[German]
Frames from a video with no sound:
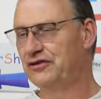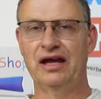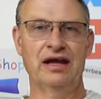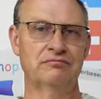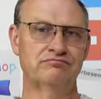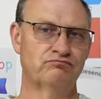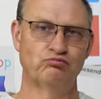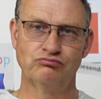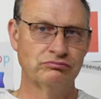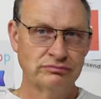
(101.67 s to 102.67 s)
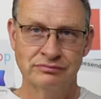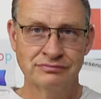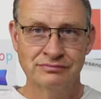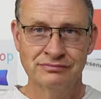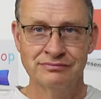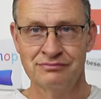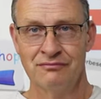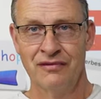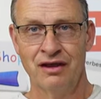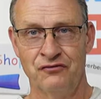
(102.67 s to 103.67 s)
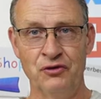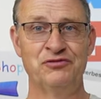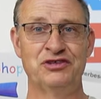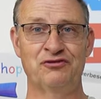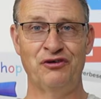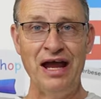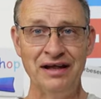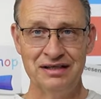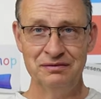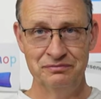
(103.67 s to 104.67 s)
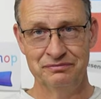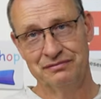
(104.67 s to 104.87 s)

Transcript: ähm, 50 Franken.